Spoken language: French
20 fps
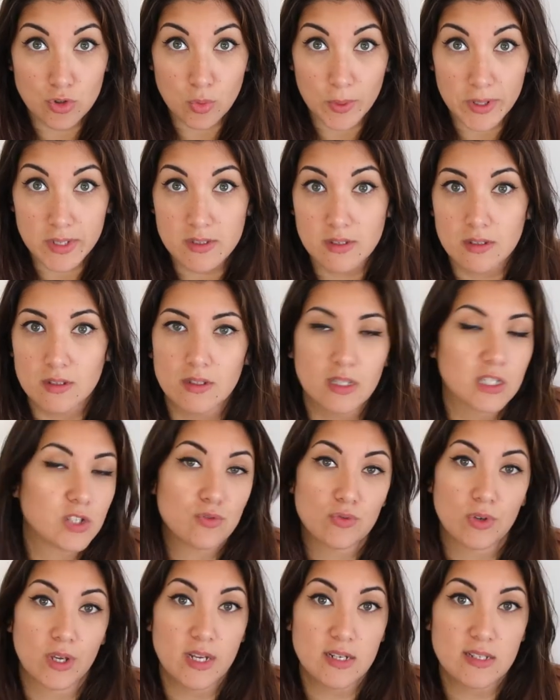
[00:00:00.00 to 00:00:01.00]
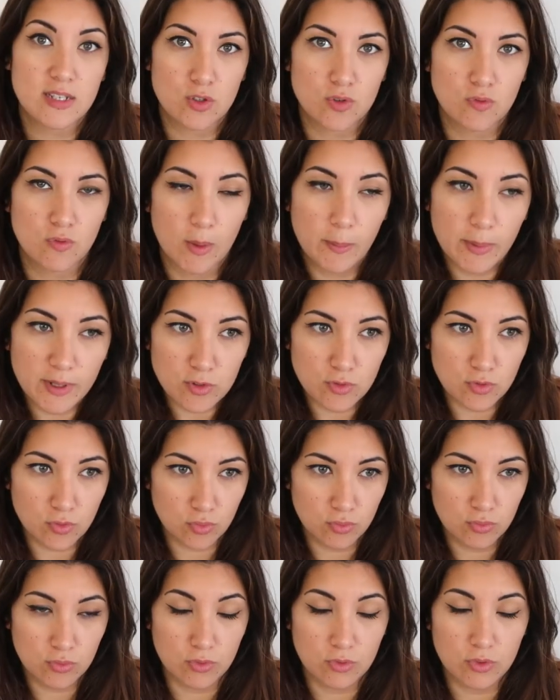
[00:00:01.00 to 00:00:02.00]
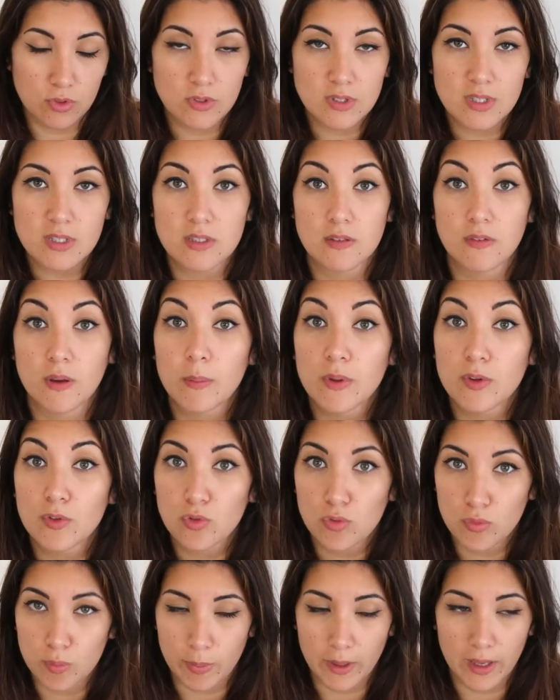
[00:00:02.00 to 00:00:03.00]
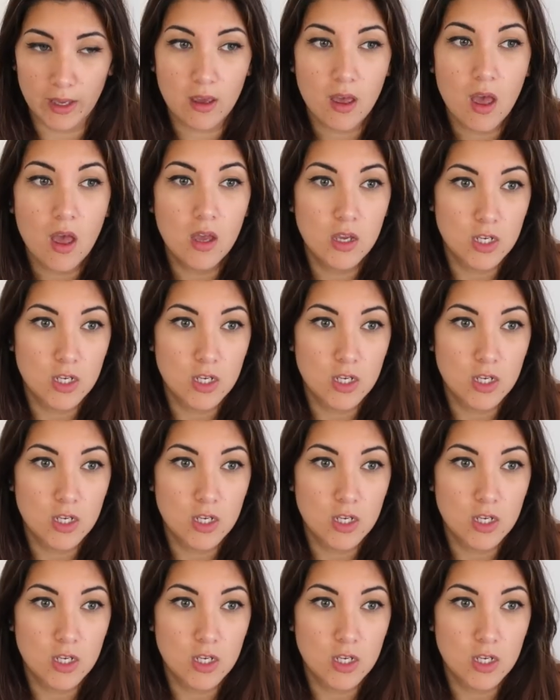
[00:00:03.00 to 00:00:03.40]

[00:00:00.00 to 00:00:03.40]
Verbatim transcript: je croyais que c'était naturel, ça se voit pas du tout, donc euh, ça c'est vraiment super.